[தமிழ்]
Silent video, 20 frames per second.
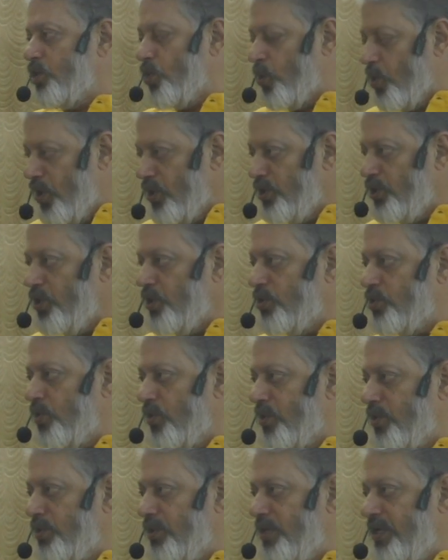தொடர்ந்து
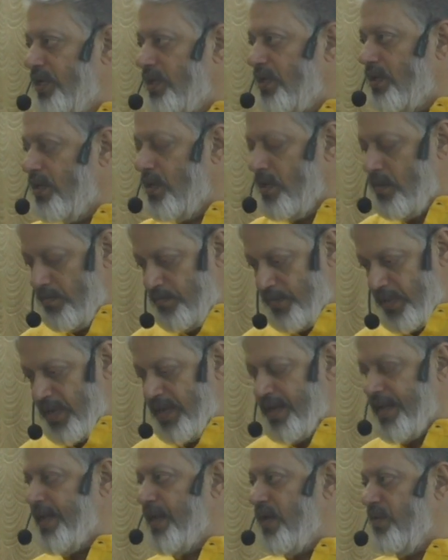தொடர்ந்து
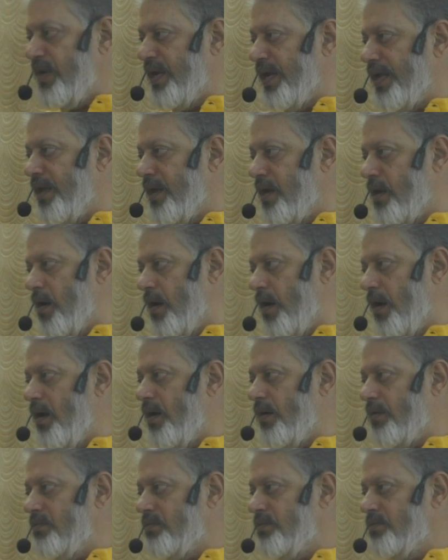பார்க்கிறவன் இங்கே இருக்கான்
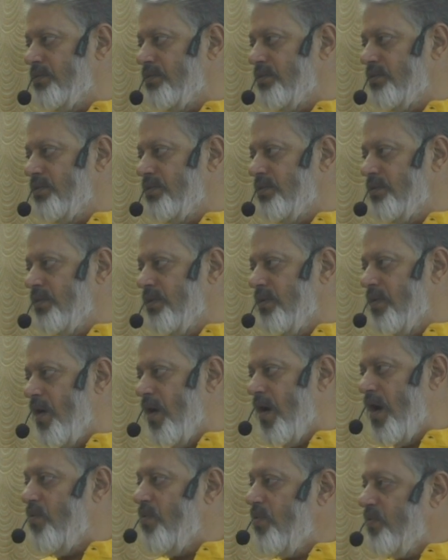
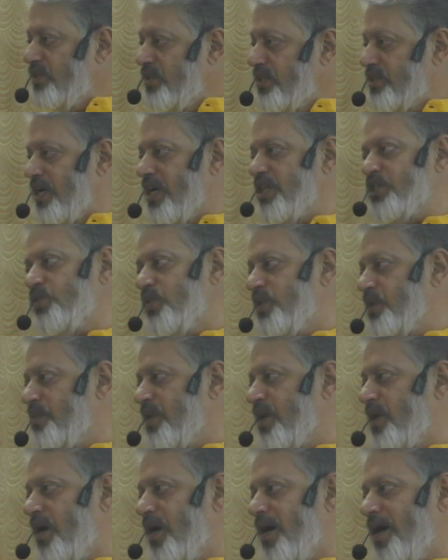அவன் வந்து
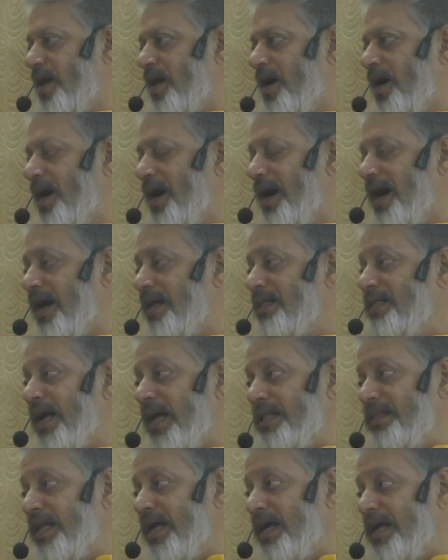சாஸ்வதமான ஆளாம் அது
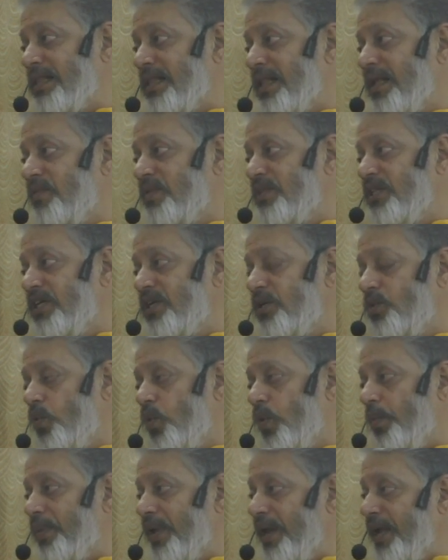அந்த இடத்துல வந்து
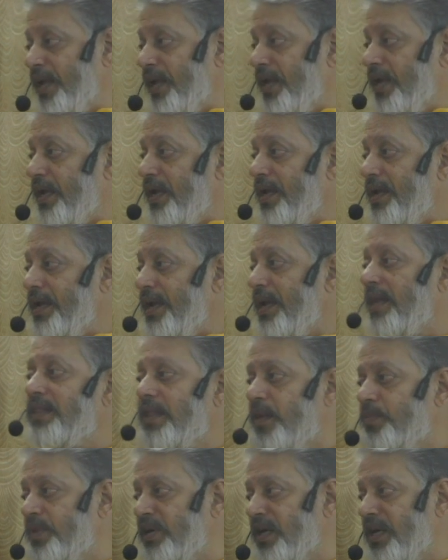ஒரு பெரிய
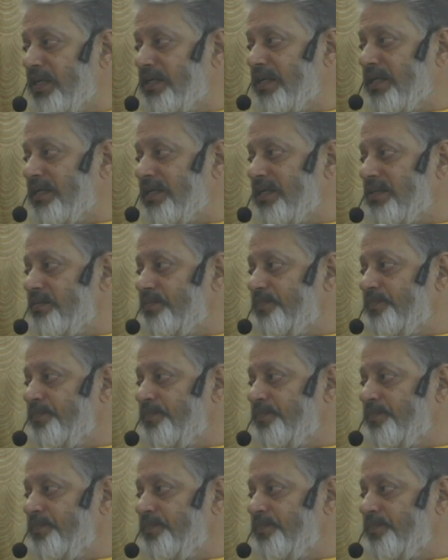தப்பு நடந்திருக்கு